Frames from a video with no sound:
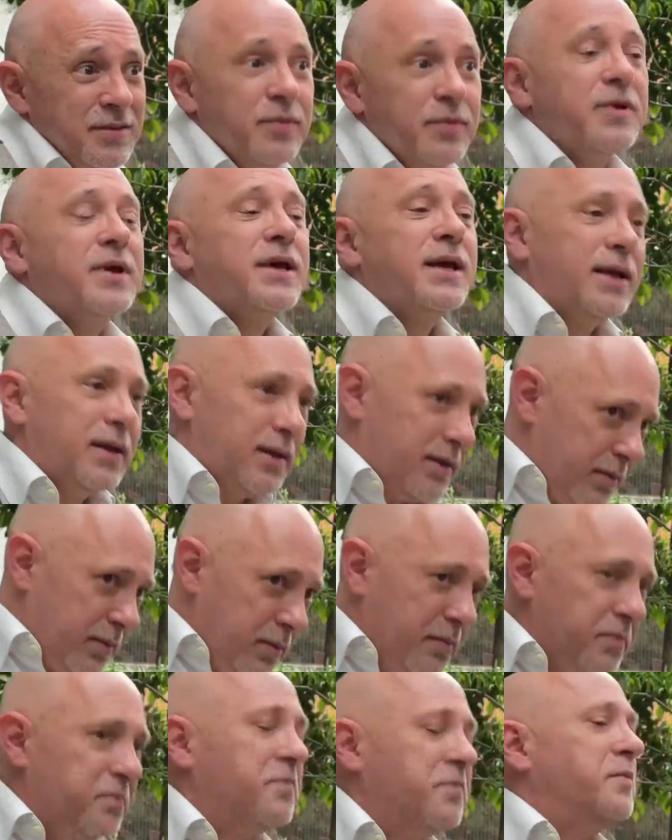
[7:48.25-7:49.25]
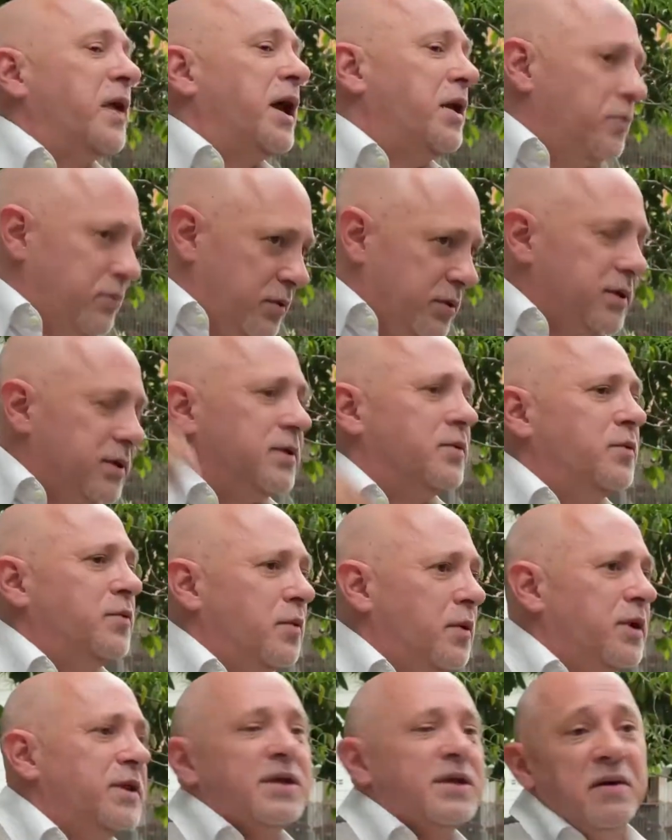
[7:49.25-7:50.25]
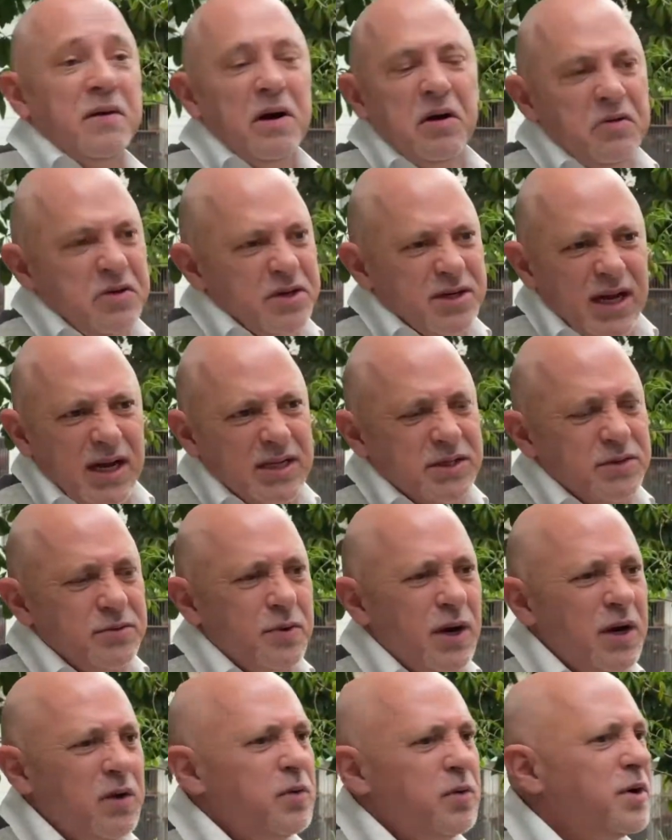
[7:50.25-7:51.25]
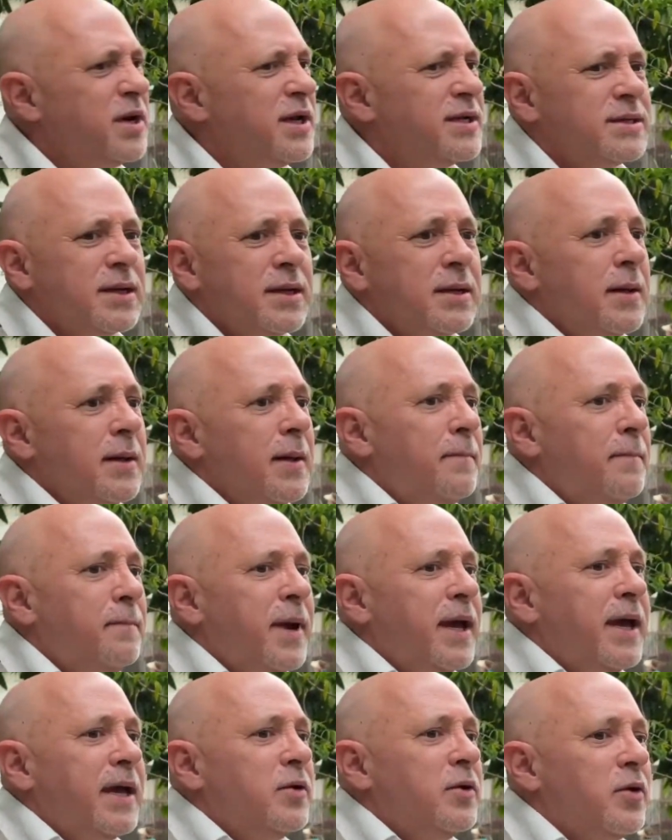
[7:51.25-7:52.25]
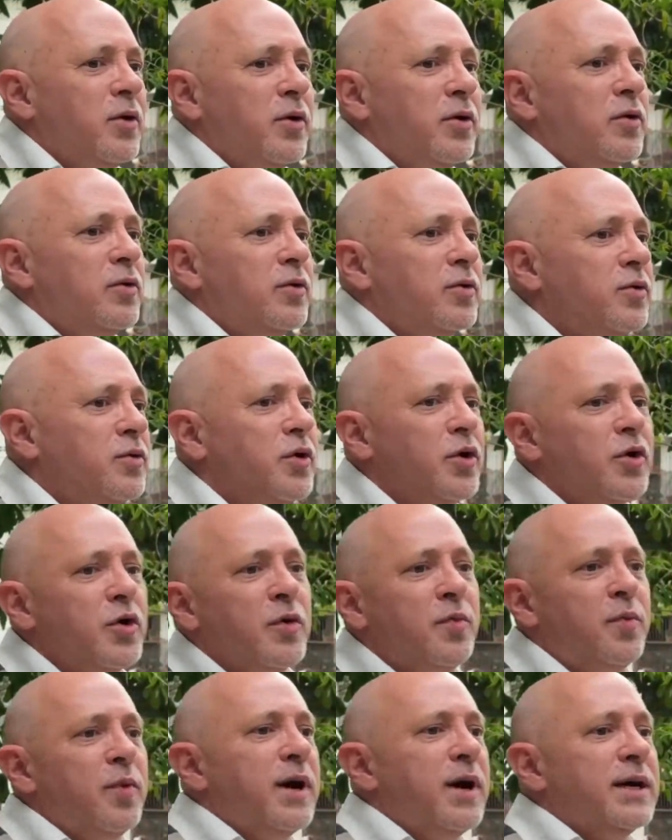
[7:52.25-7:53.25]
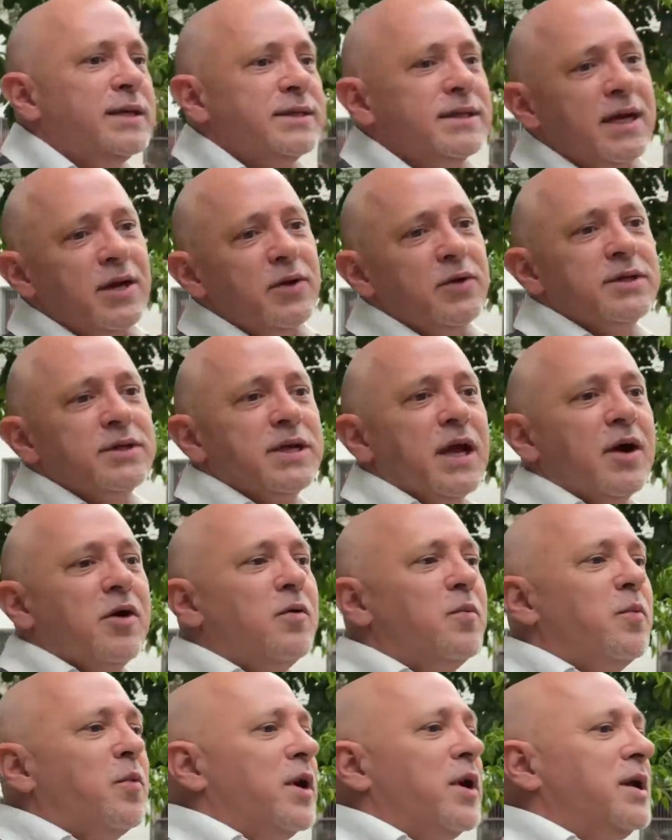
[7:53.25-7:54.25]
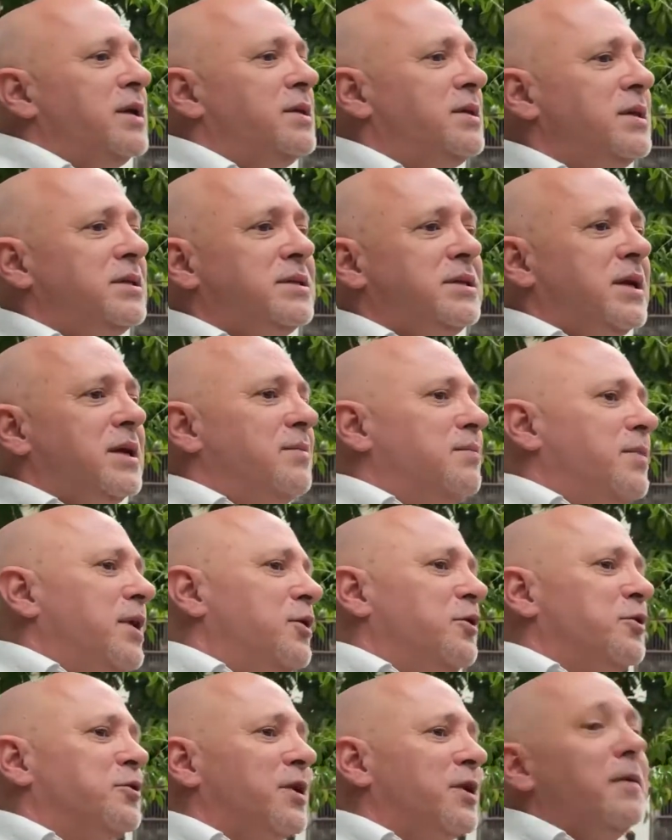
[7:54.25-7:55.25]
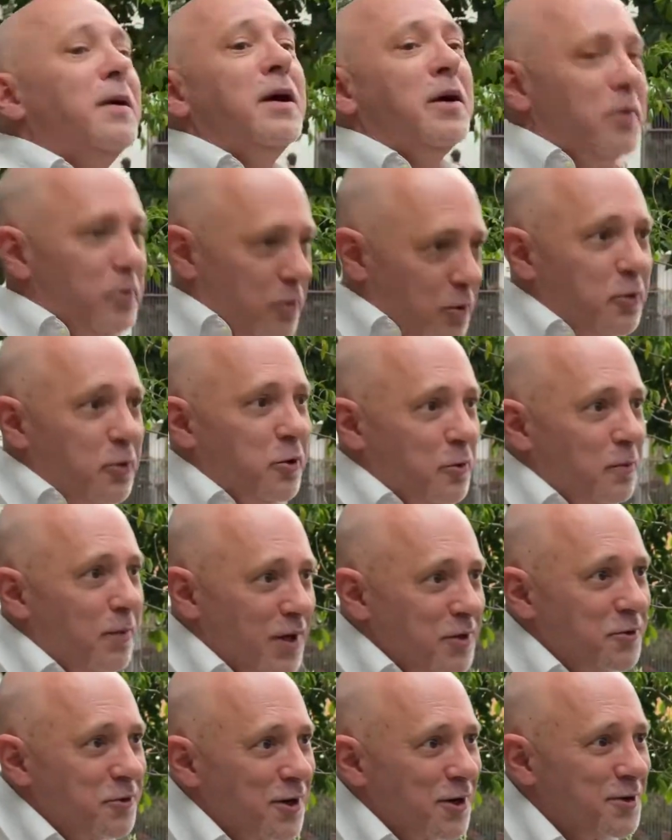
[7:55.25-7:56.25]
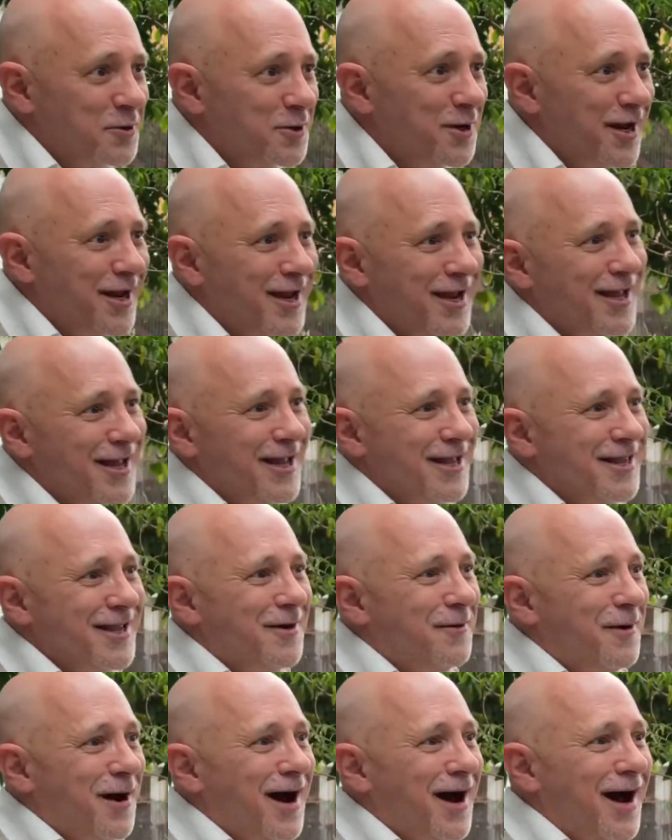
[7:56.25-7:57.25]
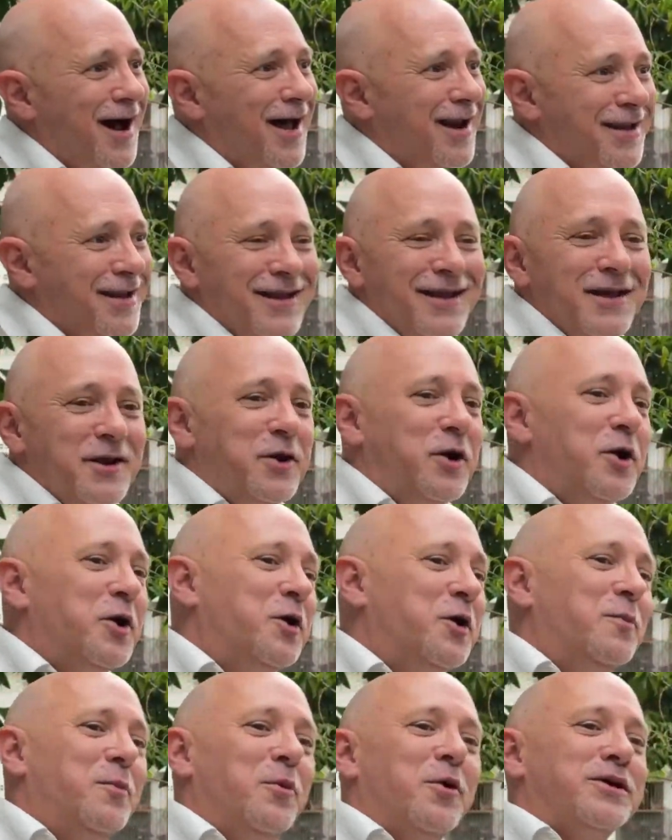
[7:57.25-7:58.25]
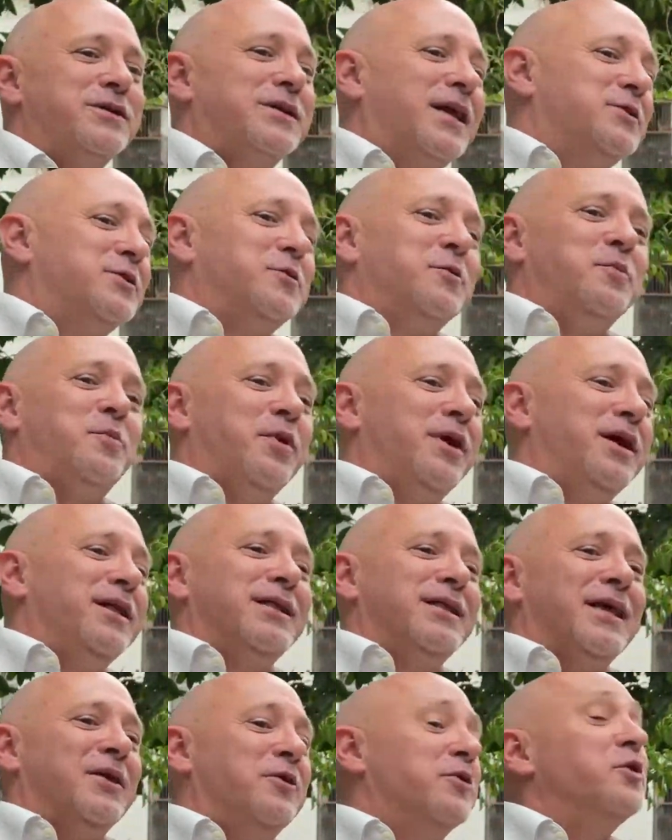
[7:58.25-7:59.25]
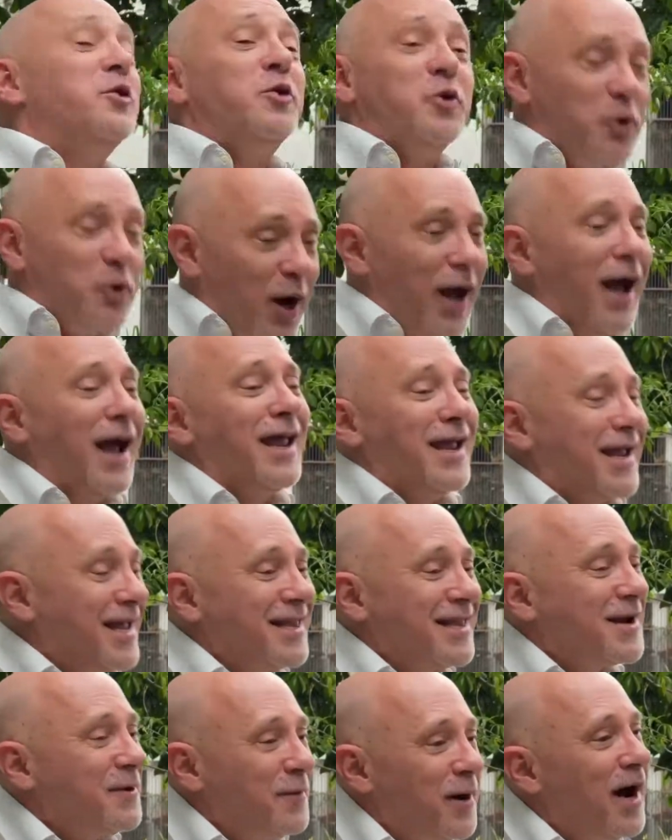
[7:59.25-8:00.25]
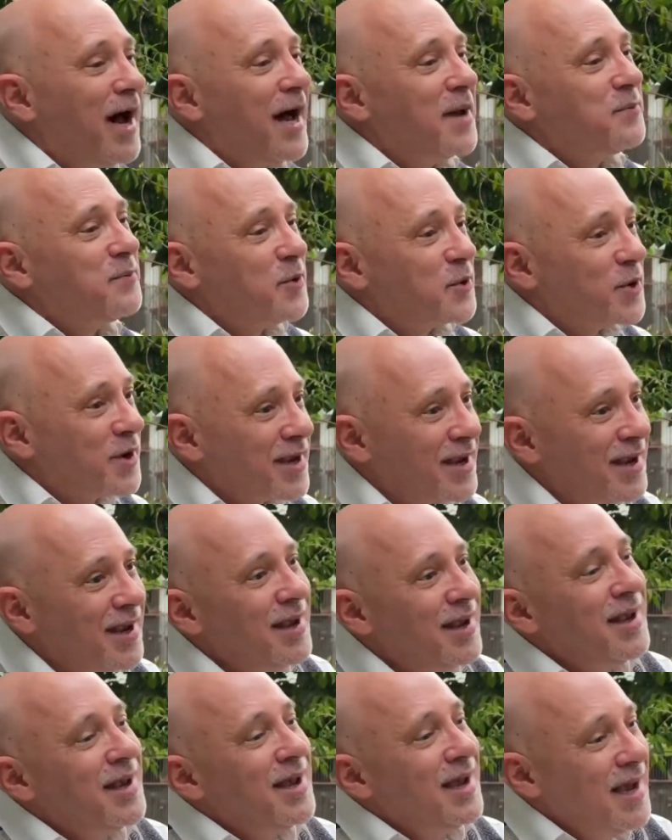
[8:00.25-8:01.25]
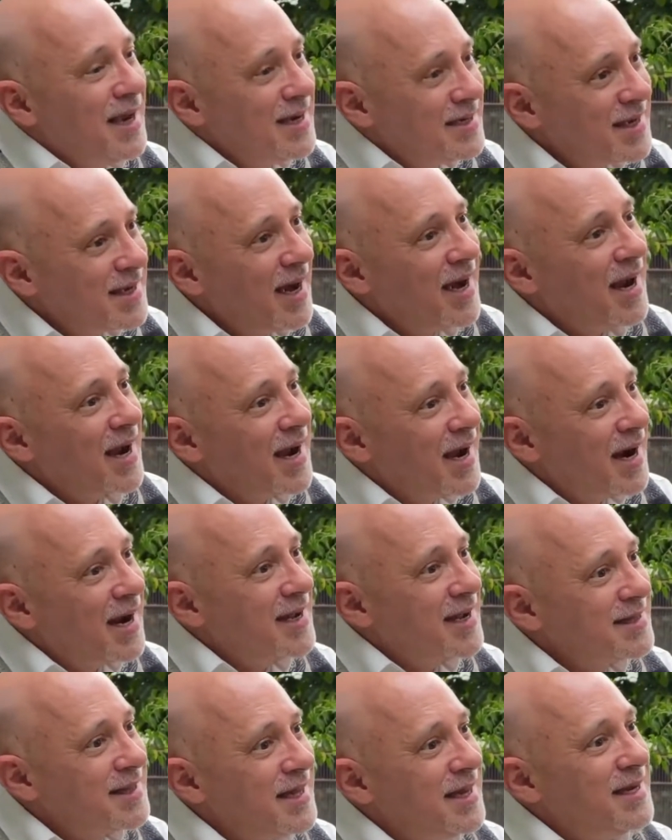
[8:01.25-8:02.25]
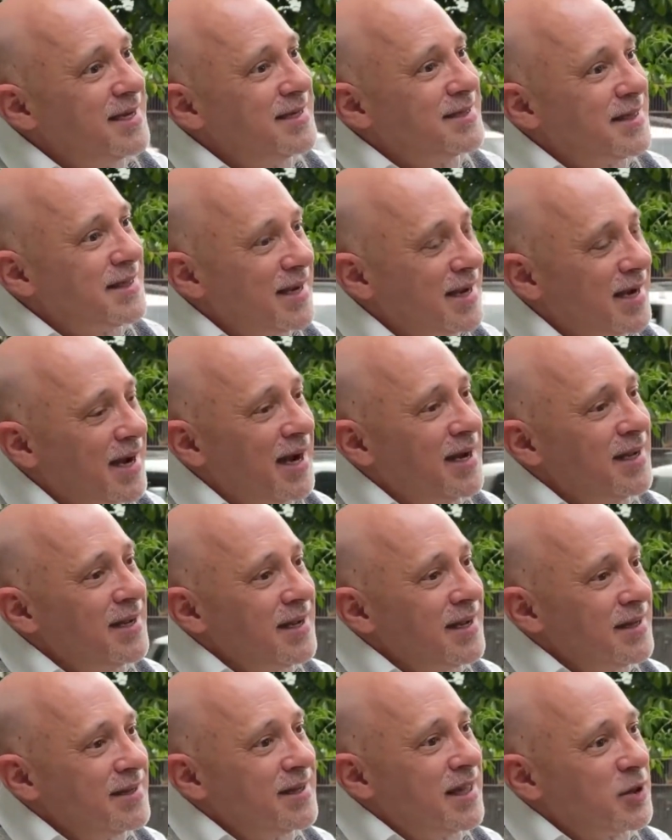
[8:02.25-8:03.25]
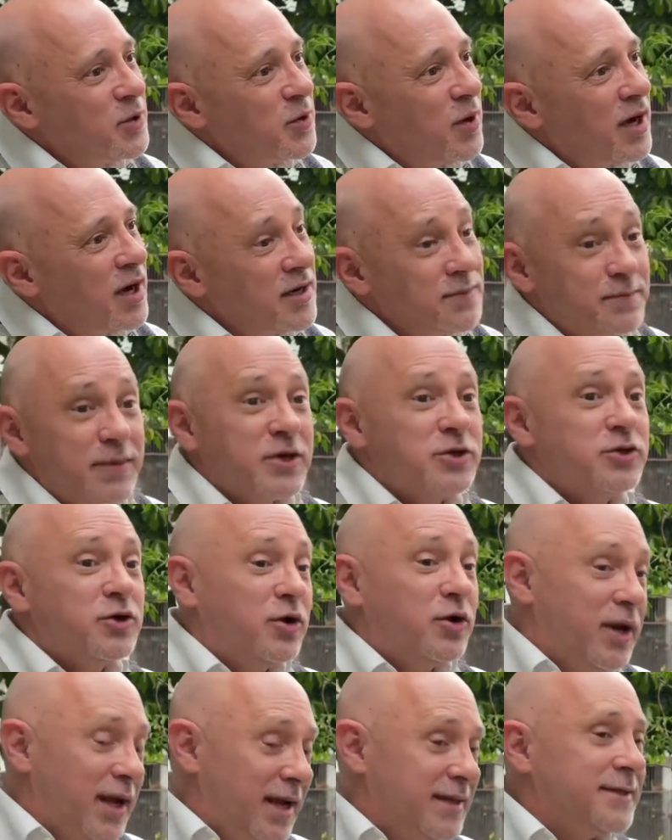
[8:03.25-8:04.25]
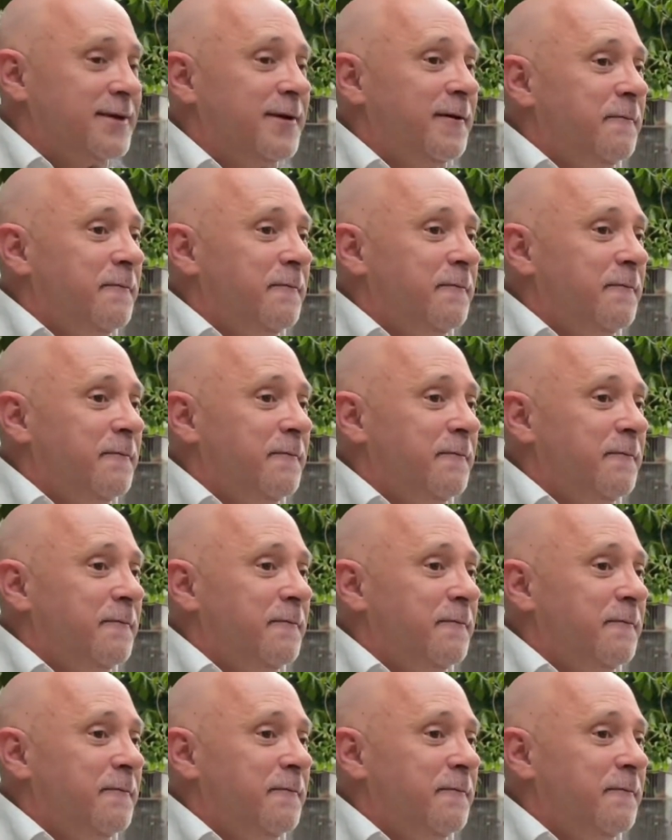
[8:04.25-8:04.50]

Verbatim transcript: Porque, bueno, eh, buen trabajo, descanso no el lunes, pero uno no puede decir, no es que como es diciembre no trabajo, no, con mayor razón hay que trabajar, no, como es que es un puente, no, no, hay que trabajar, porque esa es la característica de todas las personas